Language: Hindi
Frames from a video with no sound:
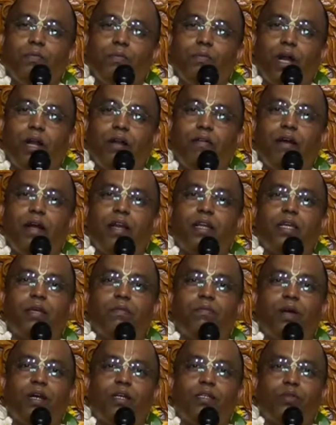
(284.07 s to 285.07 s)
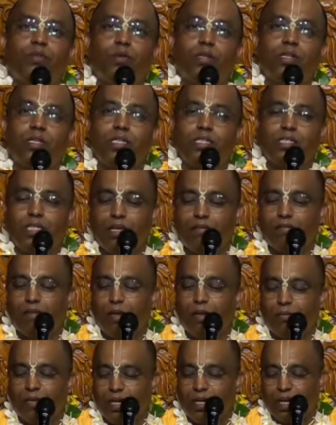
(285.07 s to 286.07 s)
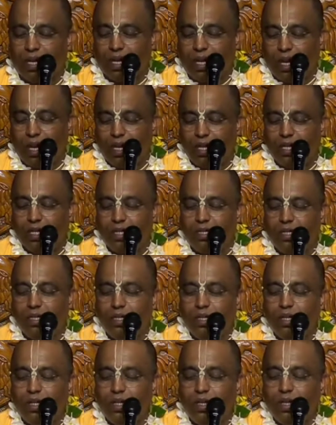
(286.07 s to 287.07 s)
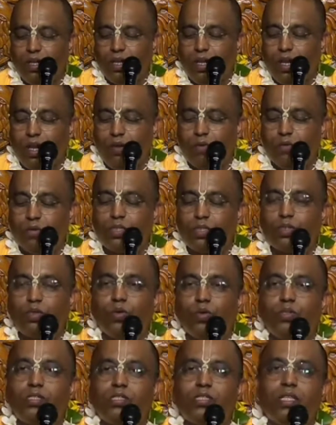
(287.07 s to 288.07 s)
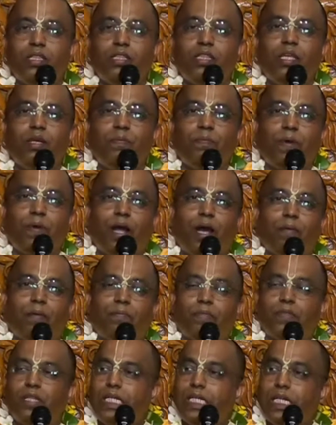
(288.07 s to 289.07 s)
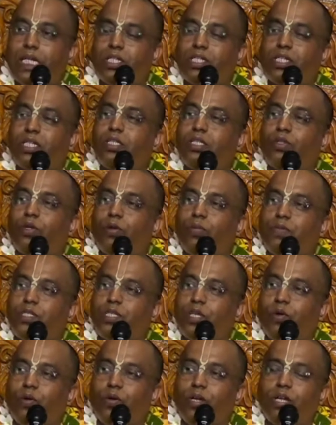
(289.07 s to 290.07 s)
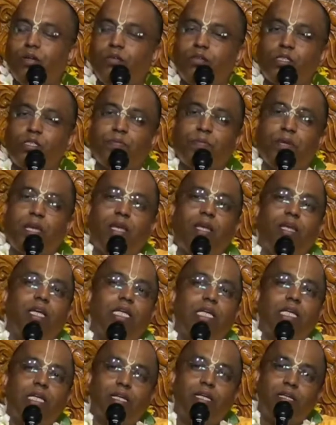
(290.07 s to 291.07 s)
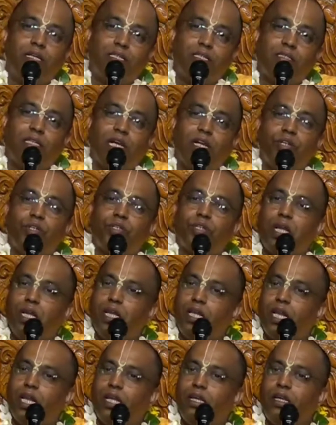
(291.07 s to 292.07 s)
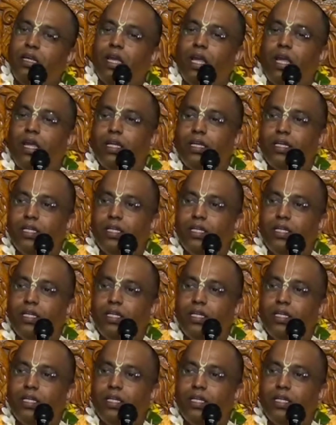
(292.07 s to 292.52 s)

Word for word: भगवान के भक्तों की सेवा में लगा है आ, हाँ, उसको सिद्धि प्राप्त निश्चित रूप से होगी उसमें संशय नहीं है